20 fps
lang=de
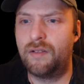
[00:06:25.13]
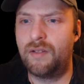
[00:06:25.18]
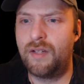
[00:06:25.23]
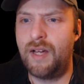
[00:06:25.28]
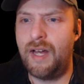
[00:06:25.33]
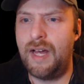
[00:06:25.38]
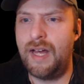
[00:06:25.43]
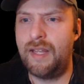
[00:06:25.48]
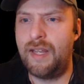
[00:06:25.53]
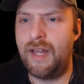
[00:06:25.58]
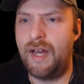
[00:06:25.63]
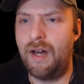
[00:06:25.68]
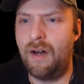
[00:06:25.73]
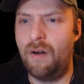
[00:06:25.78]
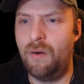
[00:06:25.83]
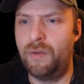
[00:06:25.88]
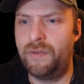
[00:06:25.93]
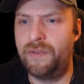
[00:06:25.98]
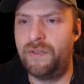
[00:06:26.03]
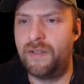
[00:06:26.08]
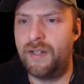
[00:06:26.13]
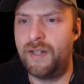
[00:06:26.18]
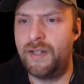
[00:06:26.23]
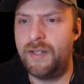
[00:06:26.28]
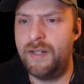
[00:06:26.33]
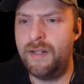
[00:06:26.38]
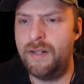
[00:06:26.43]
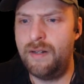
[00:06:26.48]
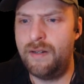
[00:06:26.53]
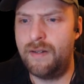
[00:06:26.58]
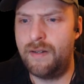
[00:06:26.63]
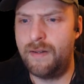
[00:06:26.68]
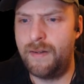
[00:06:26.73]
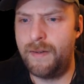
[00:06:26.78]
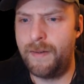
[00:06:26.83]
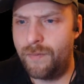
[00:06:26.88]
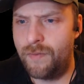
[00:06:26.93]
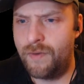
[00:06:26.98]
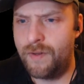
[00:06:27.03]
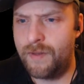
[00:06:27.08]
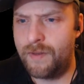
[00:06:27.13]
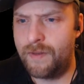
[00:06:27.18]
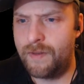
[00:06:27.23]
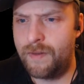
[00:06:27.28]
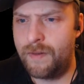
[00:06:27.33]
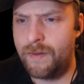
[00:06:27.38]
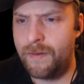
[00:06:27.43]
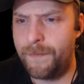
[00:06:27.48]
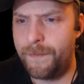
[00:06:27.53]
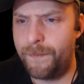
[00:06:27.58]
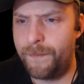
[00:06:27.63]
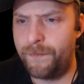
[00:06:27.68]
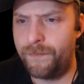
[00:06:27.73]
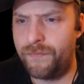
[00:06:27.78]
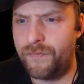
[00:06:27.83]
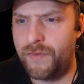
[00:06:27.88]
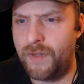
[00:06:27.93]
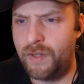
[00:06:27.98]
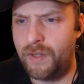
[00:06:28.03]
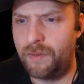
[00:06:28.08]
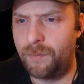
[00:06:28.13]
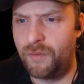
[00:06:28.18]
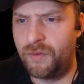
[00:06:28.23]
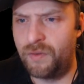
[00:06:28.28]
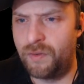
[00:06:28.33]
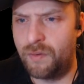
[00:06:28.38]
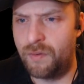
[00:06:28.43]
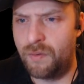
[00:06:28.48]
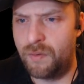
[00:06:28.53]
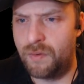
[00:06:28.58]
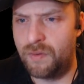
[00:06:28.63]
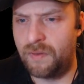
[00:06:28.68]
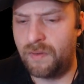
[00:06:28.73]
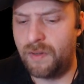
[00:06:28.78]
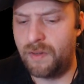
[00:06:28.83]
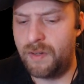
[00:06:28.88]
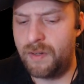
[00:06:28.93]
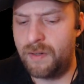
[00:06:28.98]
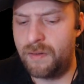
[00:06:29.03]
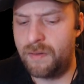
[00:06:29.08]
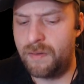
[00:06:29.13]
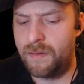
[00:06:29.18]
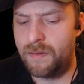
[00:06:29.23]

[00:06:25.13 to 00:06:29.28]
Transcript: kann auch sein. Warte, das müsste die Höhe sein.